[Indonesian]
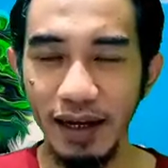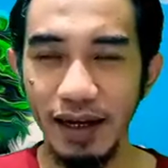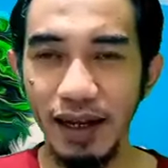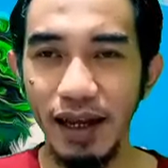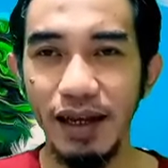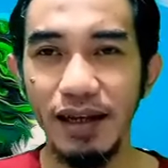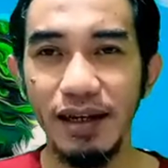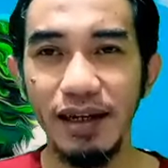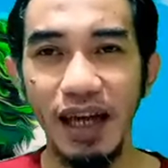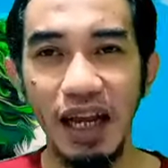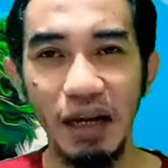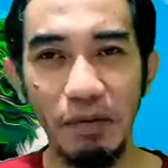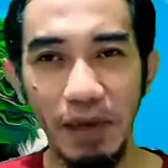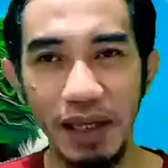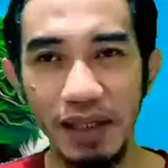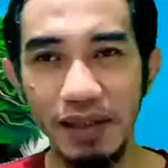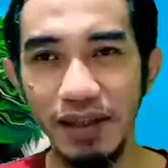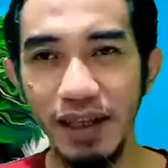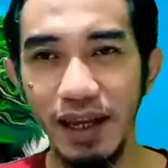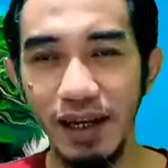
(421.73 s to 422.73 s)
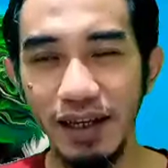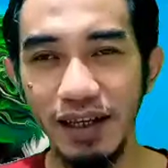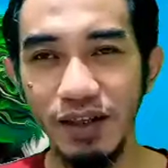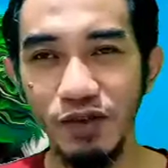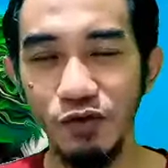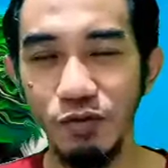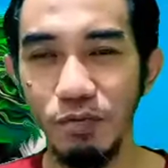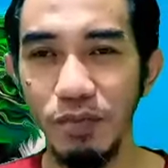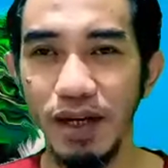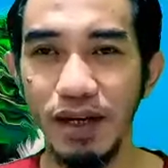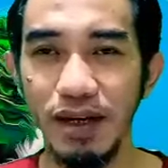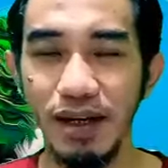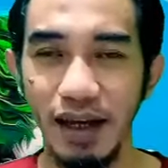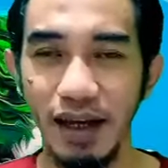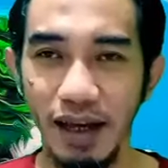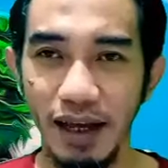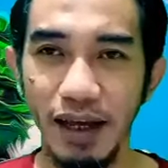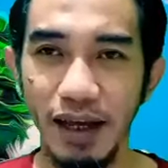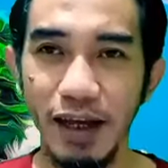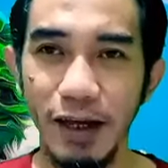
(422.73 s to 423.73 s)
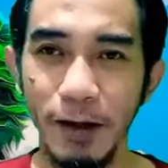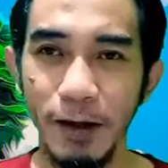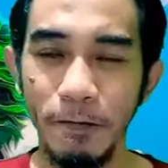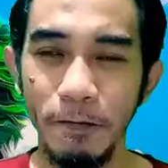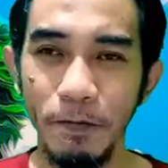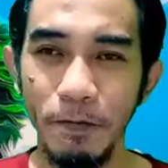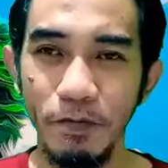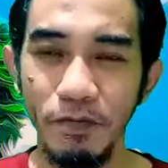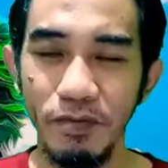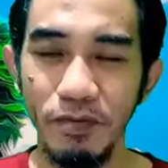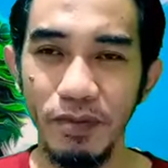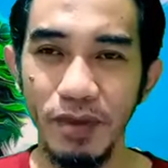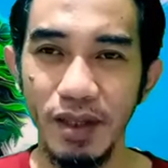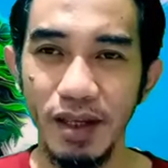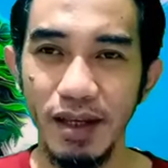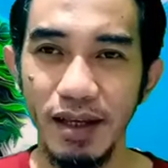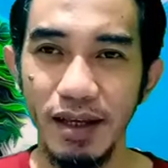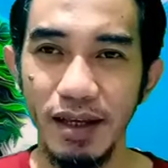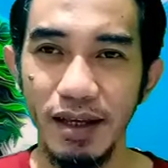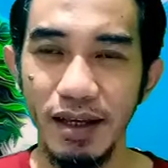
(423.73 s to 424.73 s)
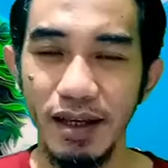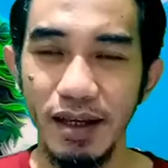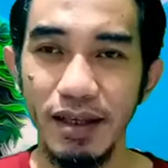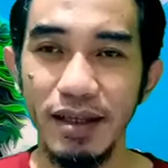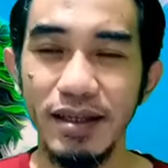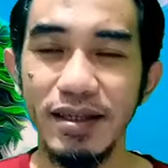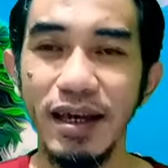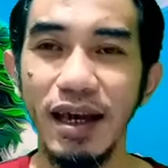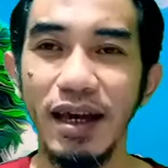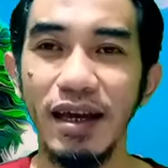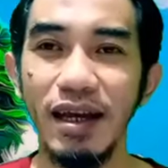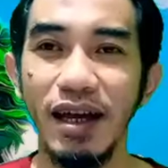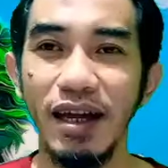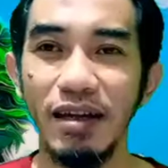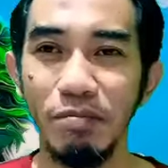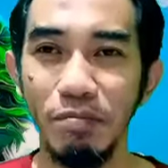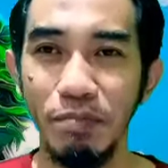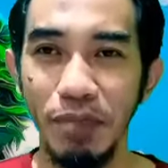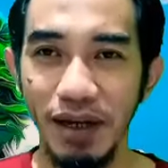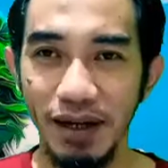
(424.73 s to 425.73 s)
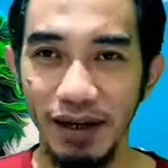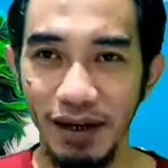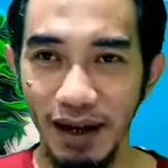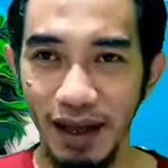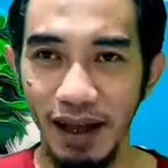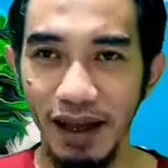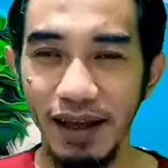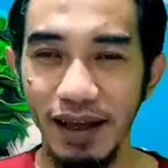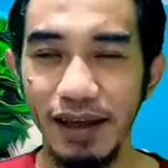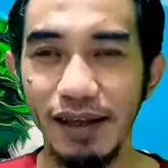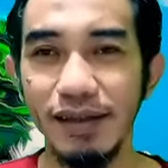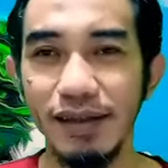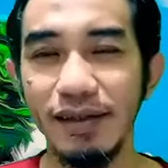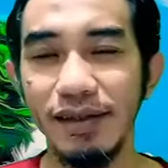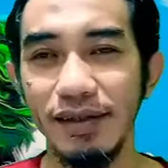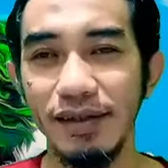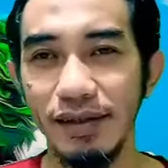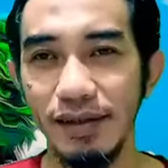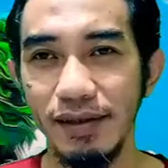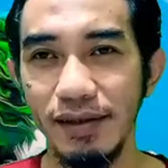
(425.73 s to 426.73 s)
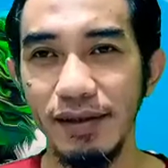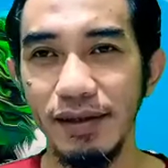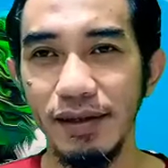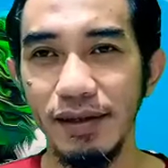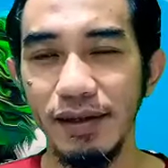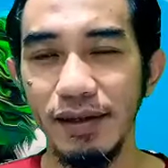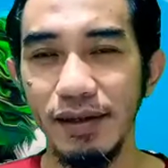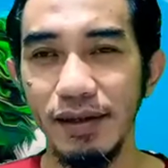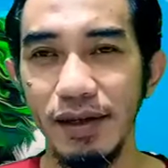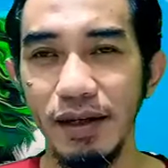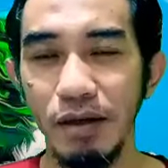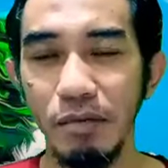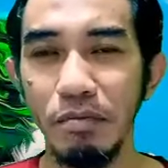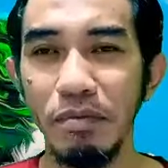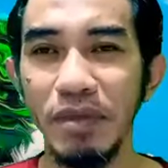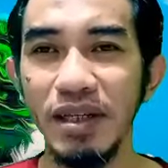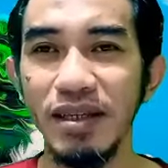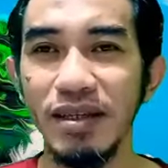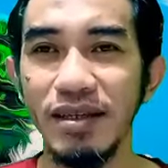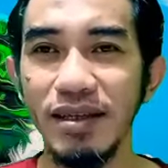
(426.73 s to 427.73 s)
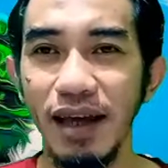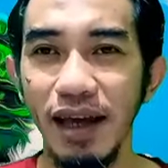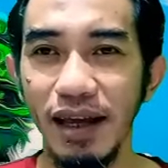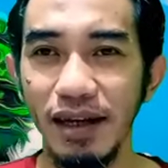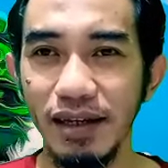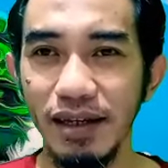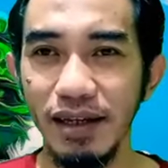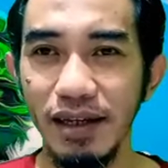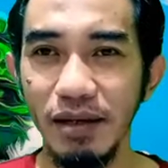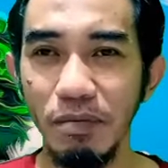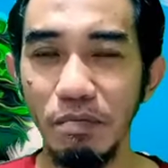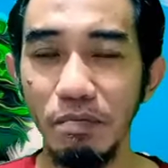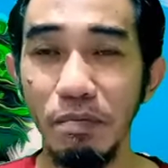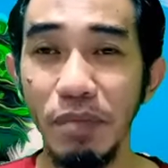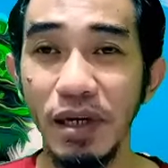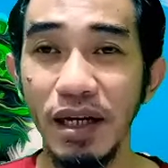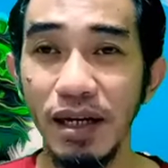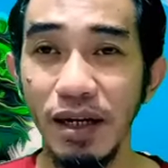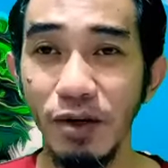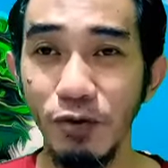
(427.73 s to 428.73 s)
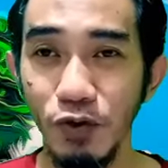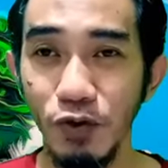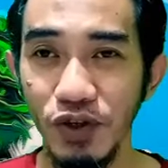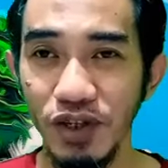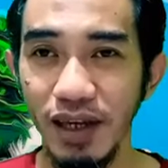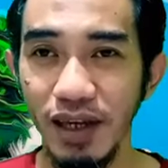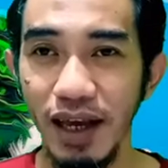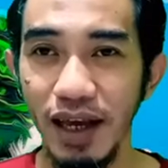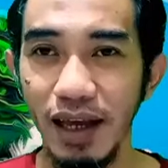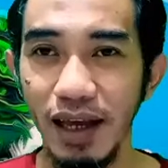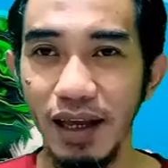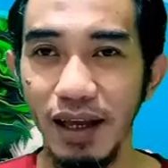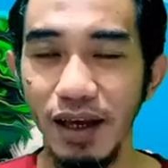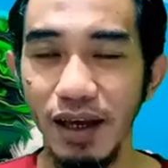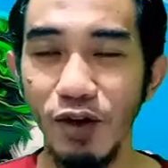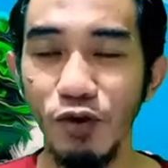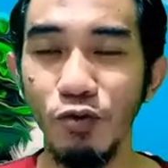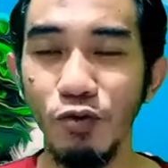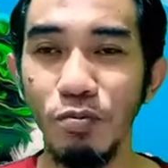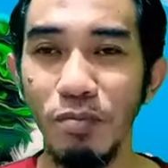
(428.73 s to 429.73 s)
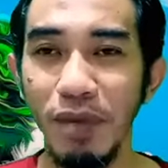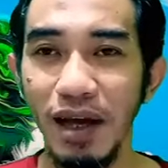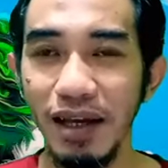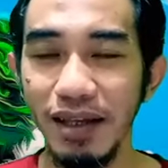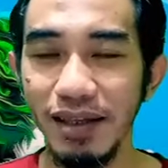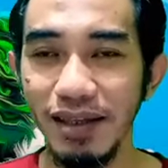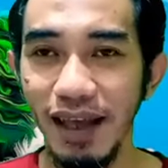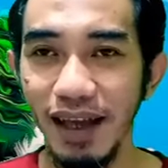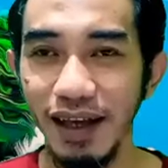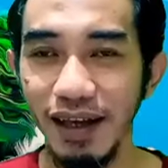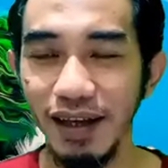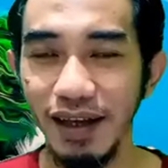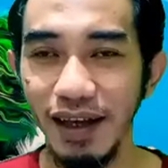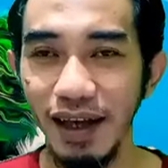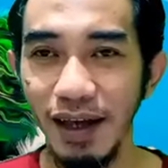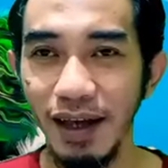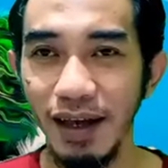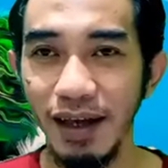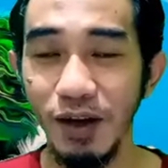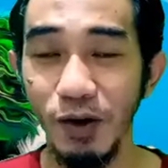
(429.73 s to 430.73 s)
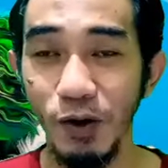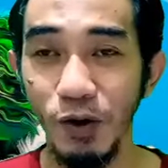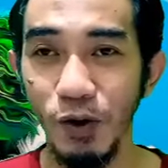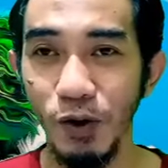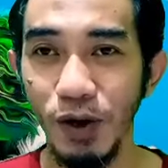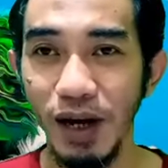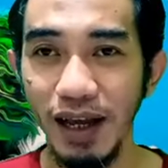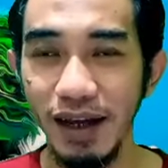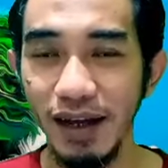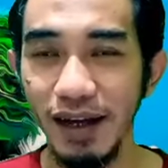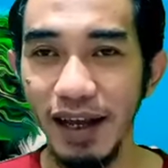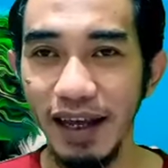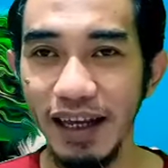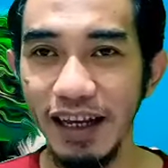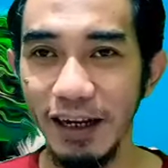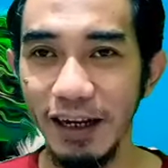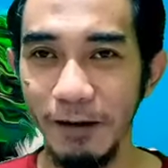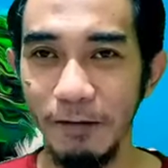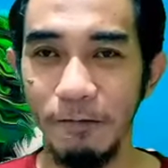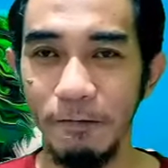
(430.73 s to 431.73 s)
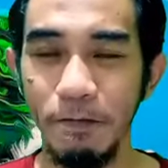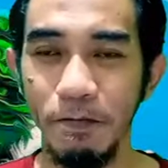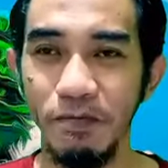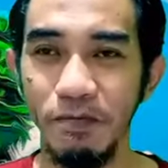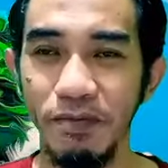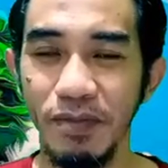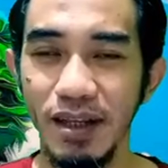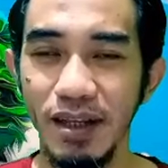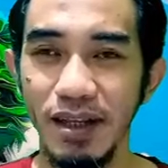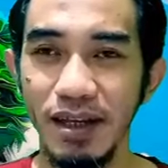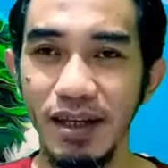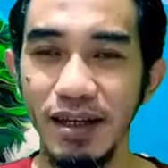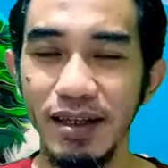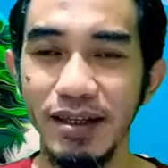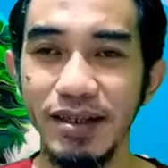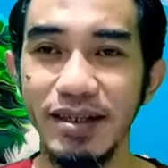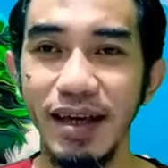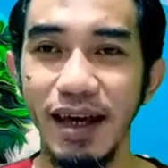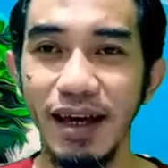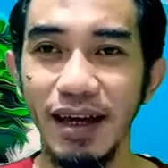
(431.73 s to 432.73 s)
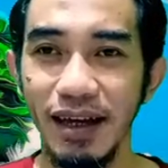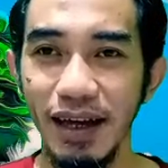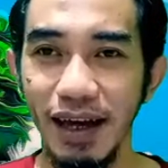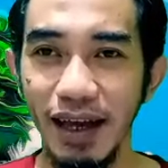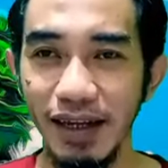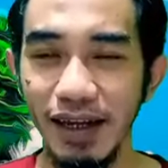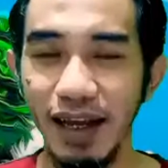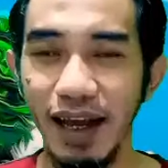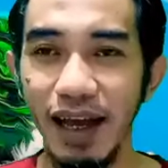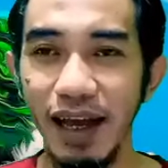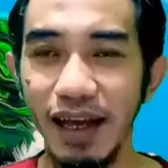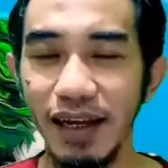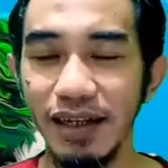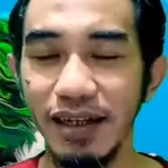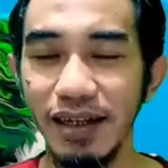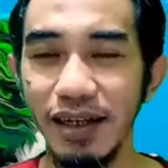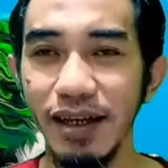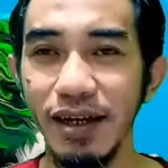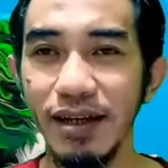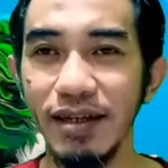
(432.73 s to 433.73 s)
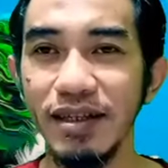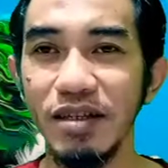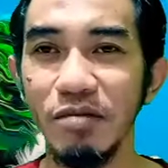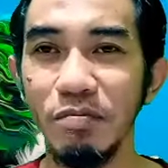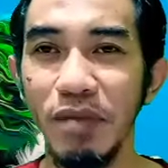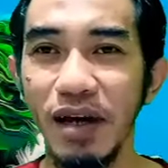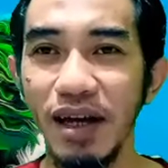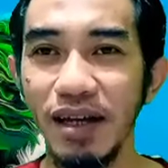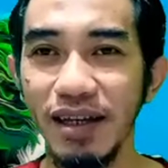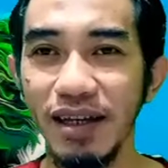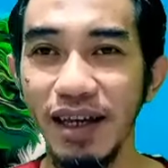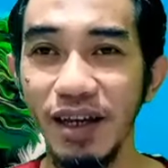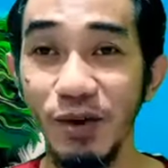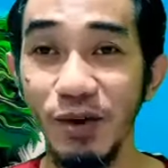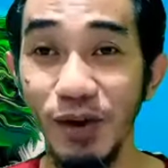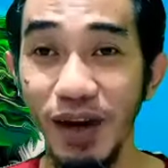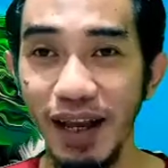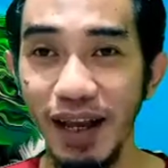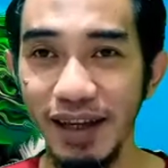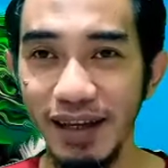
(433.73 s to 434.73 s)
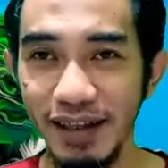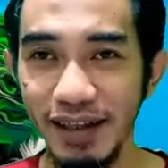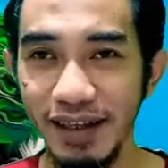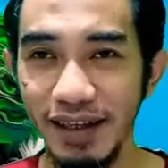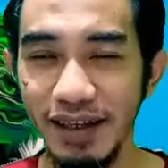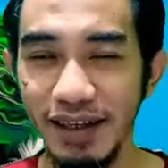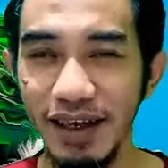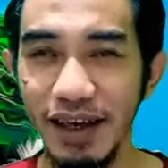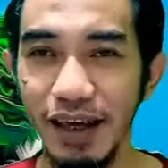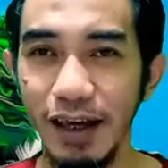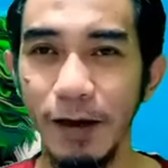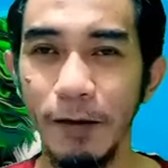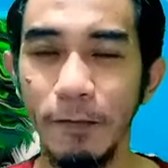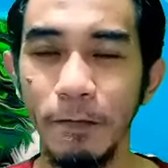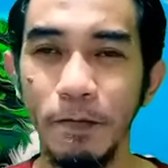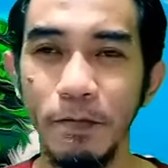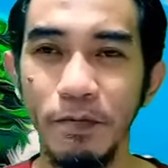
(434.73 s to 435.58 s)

Anda dengan mantan itu berkah. Jangan pernah menjadi perusak rumah tangga orang lain. Jangan hadir sebagai orang ketiga.